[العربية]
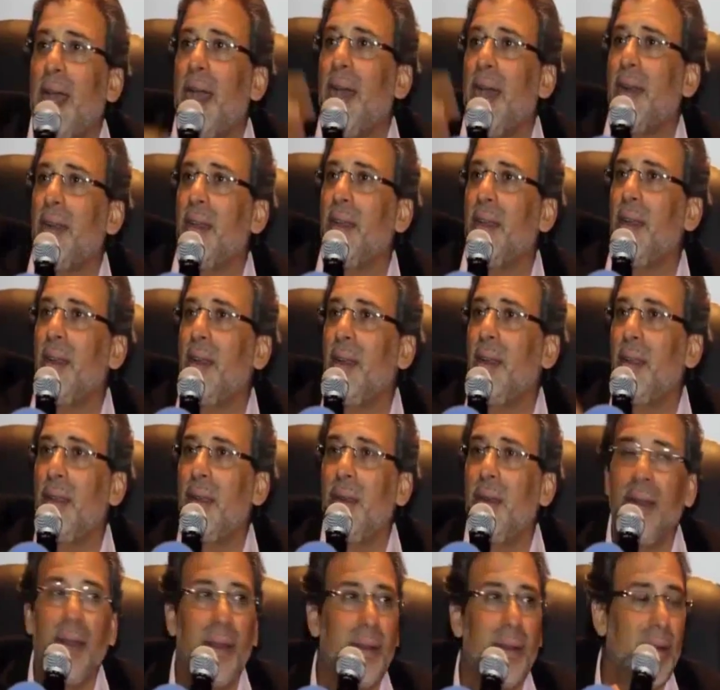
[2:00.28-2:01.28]
حرق
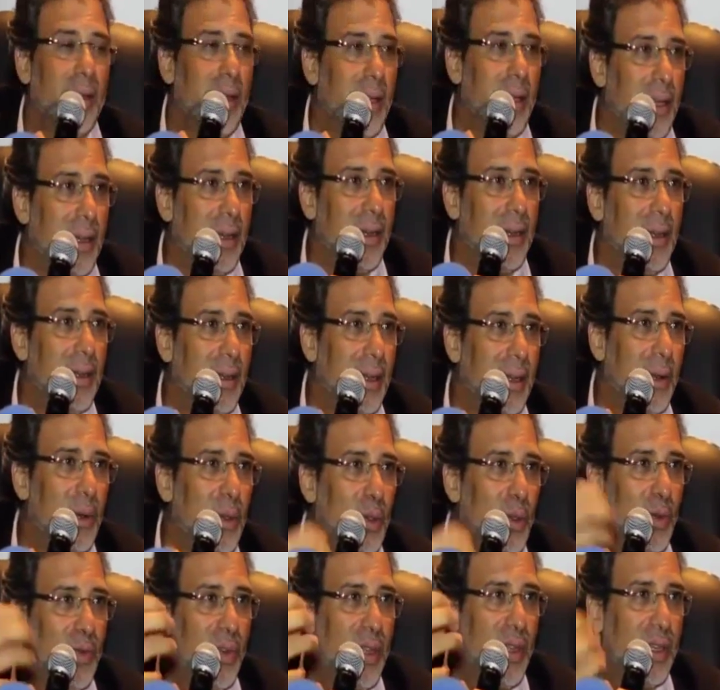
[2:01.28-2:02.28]
الراجل لو
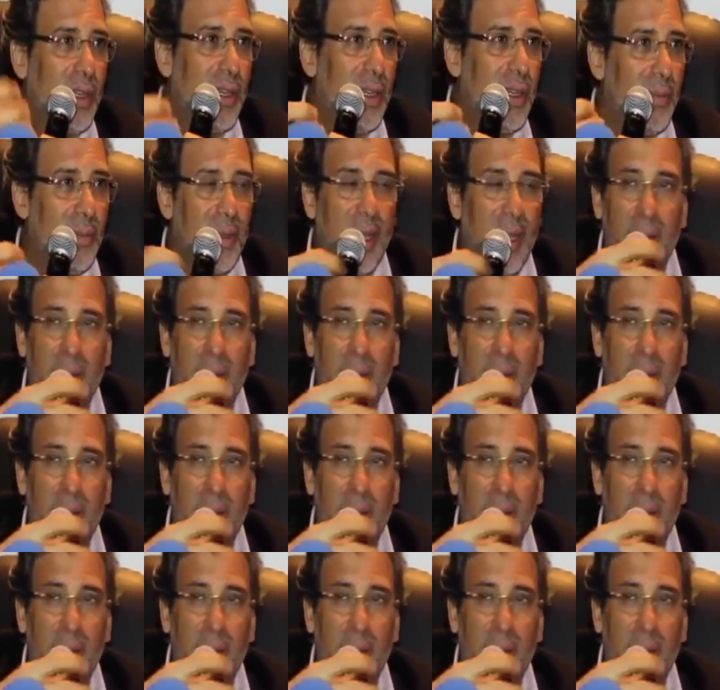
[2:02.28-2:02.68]
انتم فاكرين